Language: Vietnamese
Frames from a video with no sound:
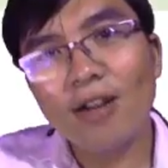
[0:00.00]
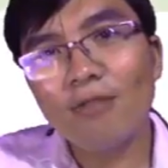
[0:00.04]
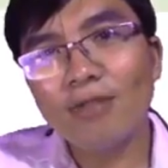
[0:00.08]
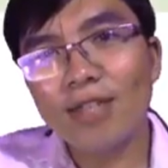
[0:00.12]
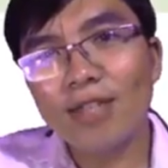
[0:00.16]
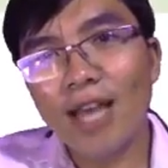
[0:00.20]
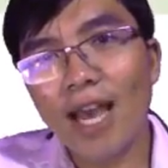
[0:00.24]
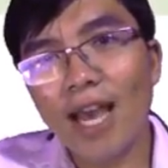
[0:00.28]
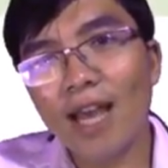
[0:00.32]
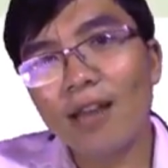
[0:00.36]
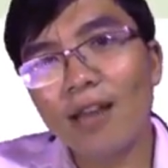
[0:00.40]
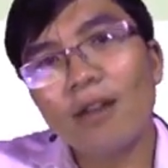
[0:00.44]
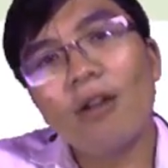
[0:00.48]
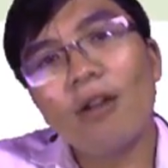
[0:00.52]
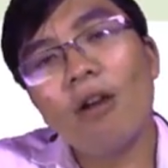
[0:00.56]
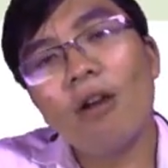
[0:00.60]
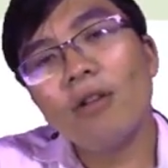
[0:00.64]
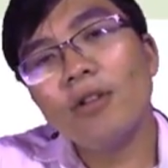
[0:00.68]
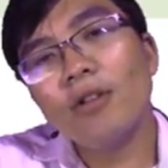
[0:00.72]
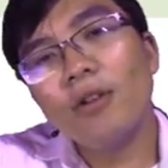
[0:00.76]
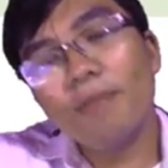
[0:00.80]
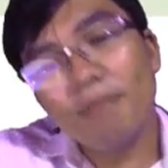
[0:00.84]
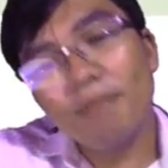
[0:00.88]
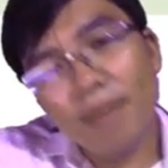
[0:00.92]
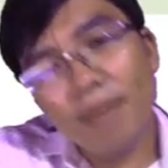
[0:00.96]
có gì đâu chê,
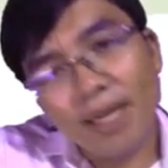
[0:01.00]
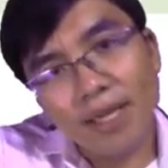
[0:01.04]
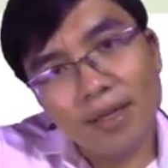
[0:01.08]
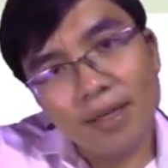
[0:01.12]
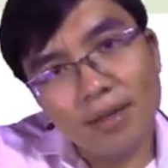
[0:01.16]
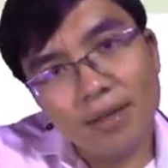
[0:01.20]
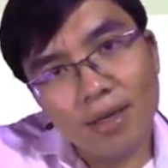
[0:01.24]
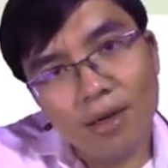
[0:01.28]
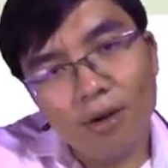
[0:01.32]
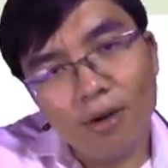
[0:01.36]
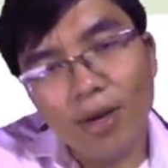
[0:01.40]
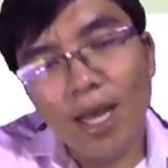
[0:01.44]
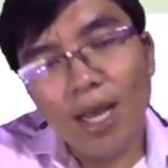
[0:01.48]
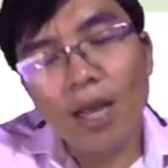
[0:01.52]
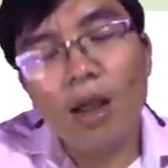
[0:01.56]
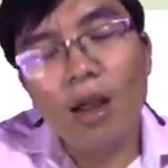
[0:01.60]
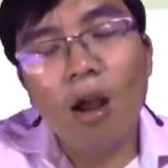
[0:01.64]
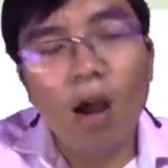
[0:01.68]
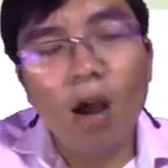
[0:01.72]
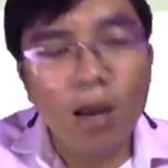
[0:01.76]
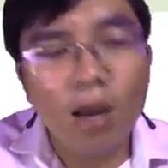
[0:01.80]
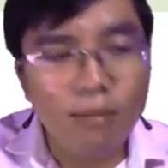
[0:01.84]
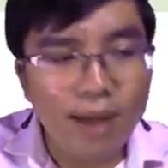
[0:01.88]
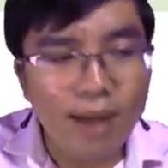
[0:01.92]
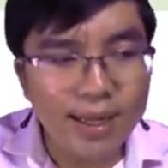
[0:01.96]
nó giúp mình được. Ok,
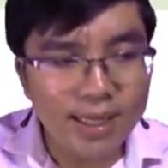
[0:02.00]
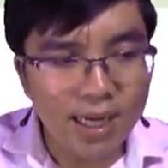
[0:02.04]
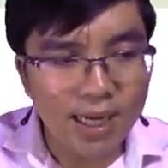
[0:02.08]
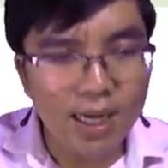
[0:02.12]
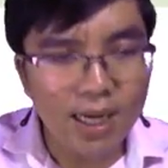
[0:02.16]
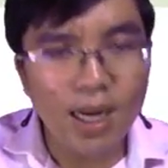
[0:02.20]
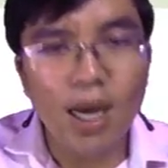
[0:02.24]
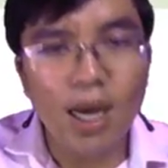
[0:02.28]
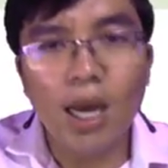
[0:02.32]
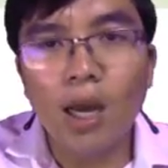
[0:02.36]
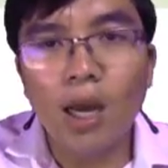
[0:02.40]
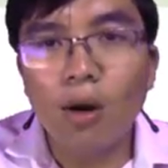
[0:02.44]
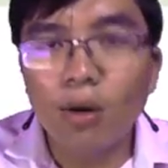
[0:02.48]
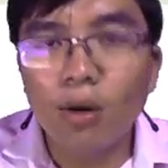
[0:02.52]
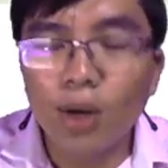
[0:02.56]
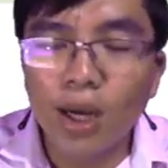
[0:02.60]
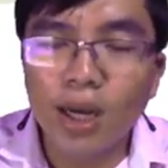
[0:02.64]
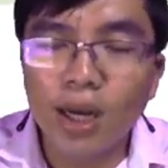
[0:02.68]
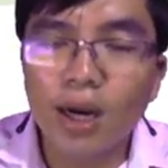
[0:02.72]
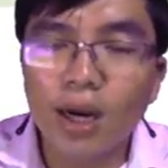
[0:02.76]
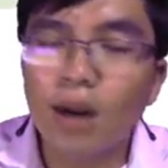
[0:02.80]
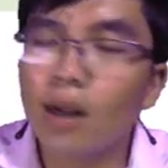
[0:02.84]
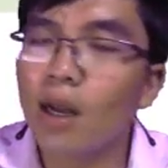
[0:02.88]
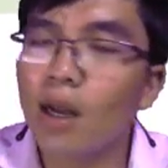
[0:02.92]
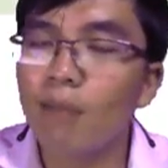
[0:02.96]
hỏi bạn trả lời,
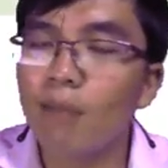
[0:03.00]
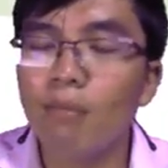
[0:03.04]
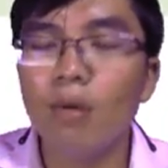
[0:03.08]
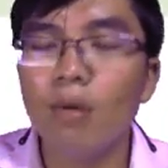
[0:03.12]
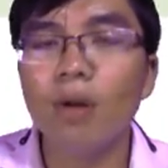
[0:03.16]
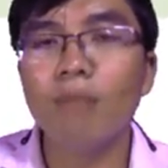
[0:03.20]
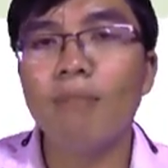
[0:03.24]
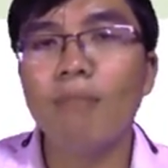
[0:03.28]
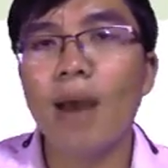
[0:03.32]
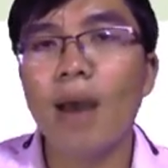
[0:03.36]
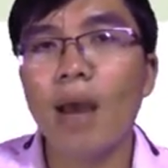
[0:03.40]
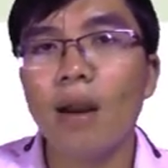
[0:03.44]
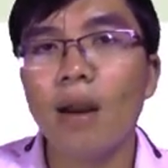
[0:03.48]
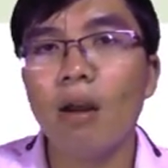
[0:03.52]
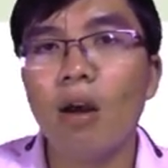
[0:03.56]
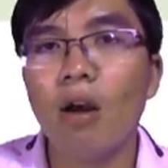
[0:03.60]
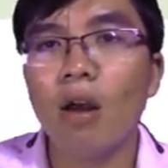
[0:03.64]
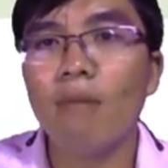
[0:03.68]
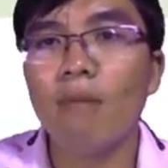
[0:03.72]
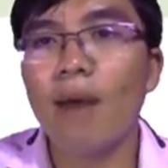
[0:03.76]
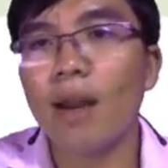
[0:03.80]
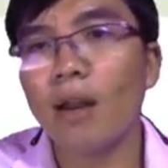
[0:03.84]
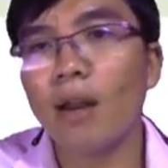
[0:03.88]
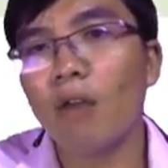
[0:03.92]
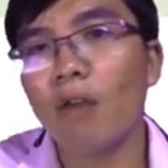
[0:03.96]
ok rất là cảm ơn bạn.
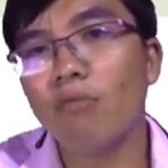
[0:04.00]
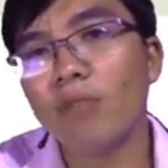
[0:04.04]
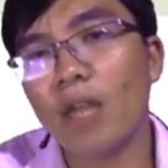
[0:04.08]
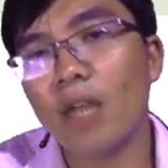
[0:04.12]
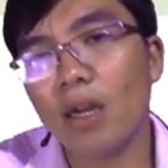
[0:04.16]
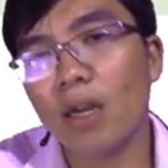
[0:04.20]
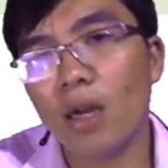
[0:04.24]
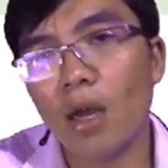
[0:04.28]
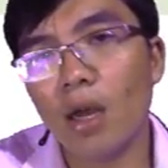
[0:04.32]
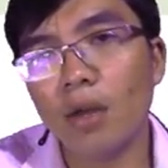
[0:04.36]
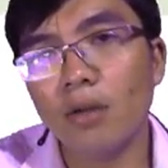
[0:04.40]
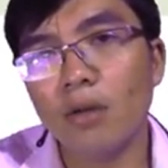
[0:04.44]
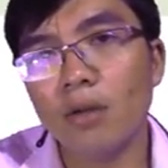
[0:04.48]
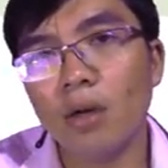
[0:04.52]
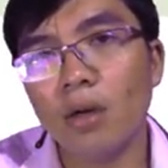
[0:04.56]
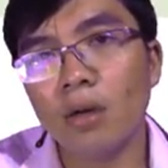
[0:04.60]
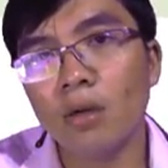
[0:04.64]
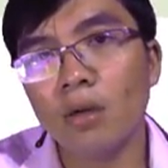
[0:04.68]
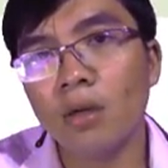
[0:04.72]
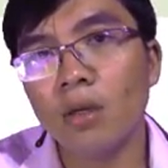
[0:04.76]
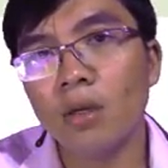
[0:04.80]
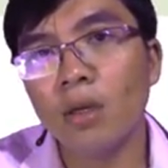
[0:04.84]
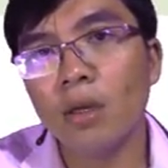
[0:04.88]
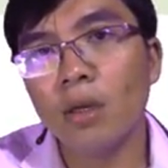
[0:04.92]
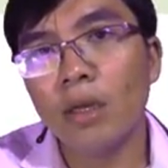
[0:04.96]
Hỏi bạn không trả lời
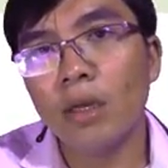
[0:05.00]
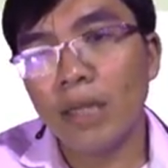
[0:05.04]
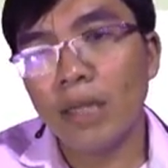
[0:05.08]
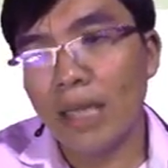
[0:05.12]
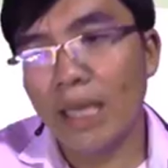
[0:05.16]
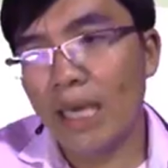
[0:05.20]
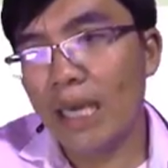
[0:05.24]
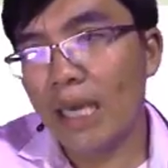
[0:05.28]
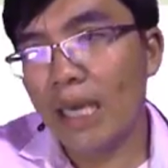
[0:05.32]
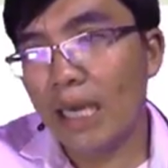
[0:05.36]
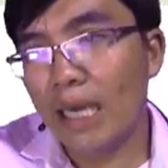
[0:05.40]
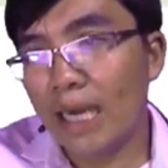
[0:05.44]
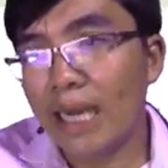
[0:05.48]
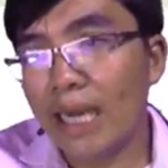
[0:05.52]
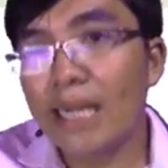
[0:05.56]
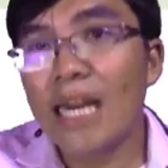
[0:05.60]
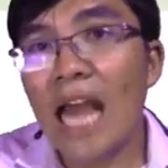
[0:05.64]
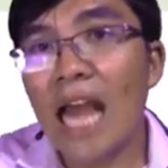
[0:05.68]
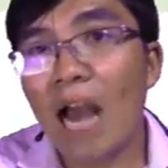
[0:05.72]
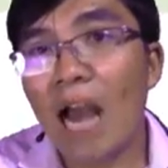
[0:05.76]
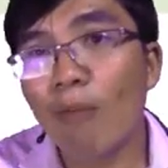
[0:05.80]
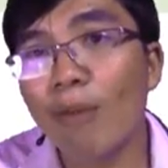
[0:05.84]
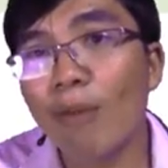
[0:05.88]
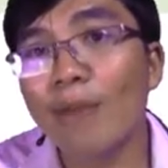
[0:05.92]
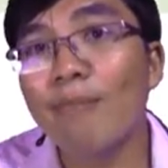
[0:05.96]
được thì
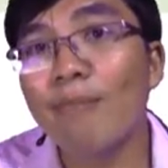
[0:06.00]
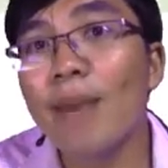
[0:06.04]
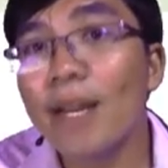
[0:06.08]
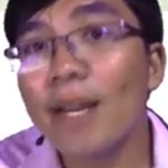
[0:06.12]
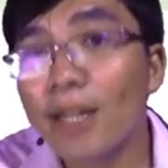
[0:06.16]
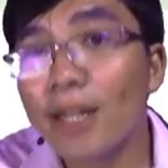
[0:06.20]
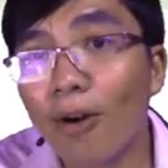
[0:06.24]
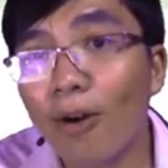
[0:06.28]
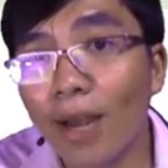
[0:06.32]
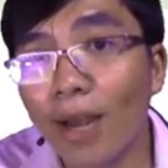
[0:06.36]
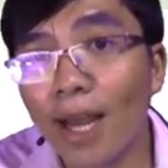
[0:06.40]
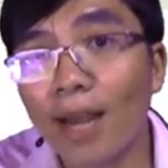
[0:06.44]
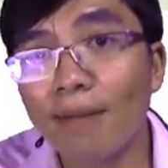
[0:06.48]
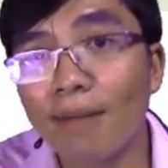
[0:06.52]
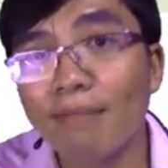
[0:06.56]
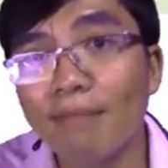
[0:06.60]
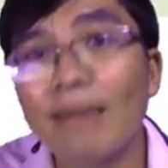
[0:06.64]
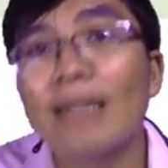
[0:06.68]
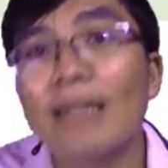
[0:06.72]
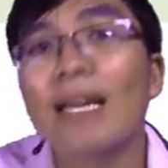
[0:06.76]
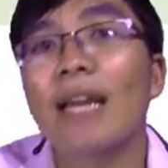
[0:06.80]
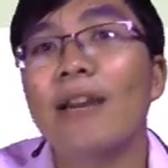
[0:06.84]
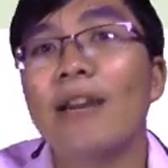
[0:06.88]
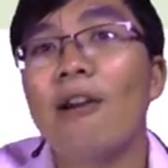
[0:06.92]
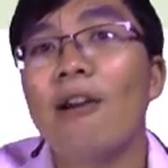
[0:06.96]
khi nào mình biết rồi
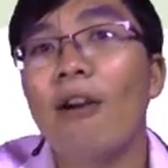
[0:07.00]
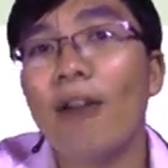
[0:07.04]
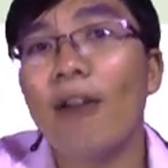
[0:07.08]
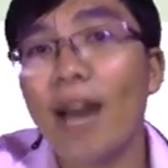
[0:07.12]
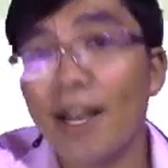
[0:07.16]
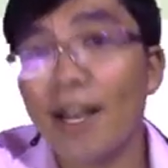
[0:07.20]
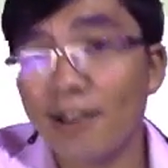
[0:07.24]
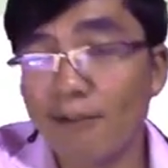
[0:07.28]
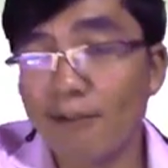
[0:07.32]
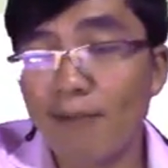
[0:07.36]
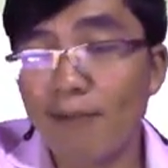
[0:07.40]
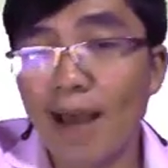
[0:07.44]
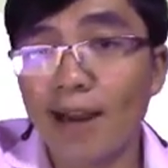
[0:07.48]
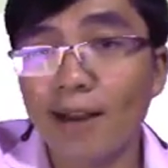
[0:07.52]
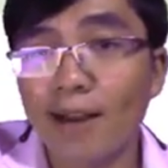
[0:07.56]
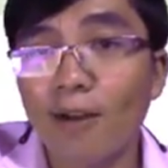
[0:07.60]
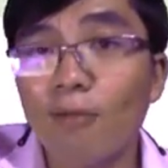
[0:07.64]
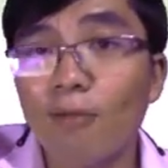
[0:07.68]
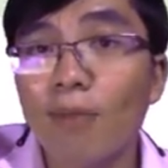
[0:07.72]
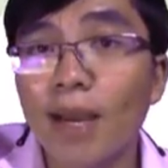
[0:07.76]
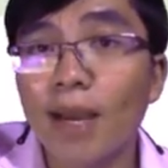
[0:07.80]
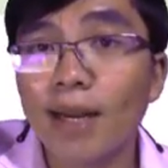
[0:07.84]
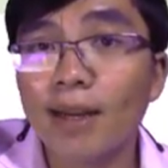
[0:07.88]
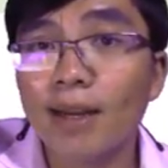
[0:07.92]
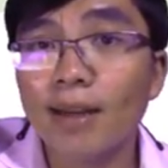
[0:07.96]
á, mình lại nói lại cho bạn
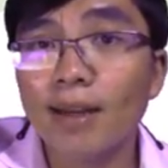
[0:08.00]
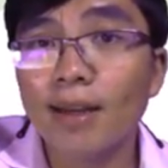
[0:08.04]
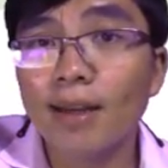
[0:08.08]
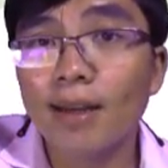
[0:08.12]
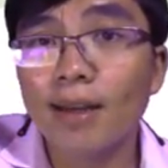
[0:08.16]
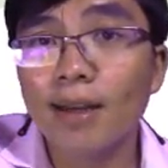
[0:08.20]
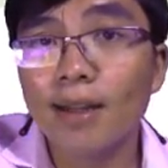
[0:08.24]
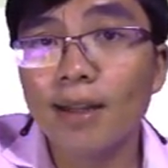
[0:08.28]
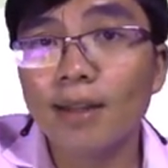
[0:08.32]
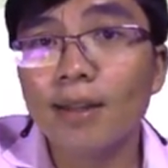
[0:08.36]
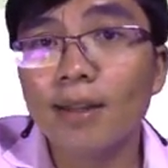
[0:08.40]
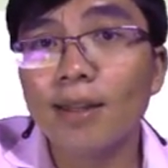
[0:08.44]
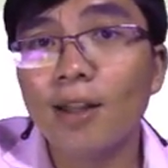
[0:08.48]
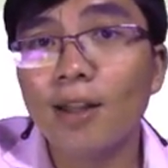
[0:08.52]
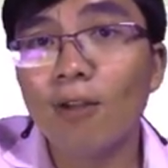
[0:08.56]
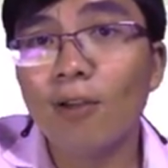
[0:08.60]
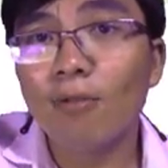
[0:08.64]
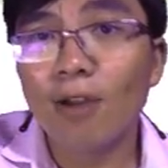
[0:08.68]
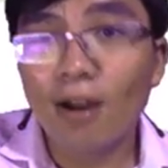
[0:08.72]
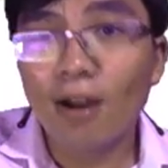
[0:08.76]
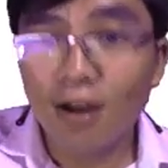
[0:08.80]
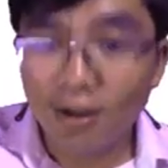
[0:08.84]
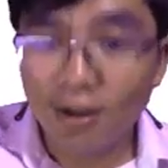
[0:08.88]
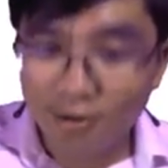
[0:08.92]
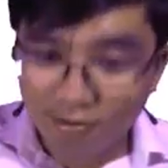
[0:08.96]
không biết.
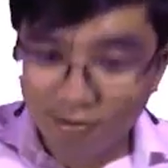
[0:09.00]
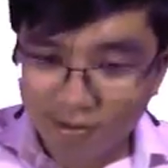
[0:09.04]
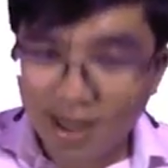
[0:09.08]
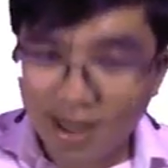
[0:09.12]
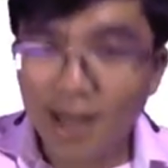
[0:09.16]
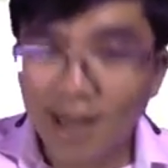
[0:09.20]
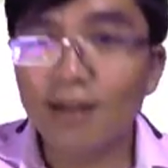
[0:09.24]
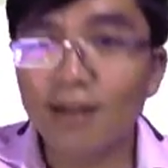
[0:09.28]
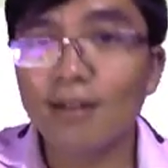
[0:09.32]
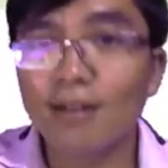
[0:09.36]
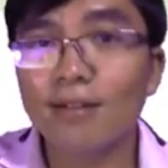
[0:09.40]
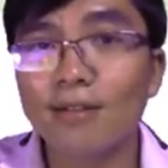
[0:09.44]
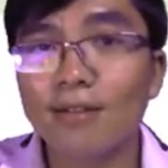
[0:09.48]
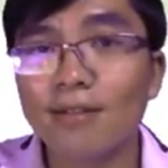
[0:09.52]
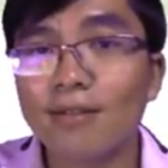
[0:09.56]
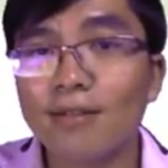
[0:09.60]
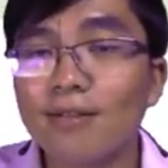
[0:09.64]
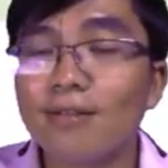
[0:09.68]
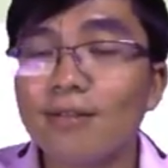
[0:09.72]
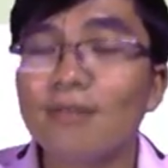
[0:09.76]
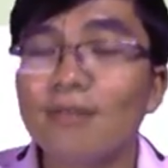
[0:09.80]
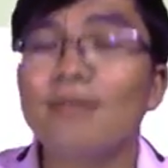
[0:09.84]
Lúc đó là chúng ta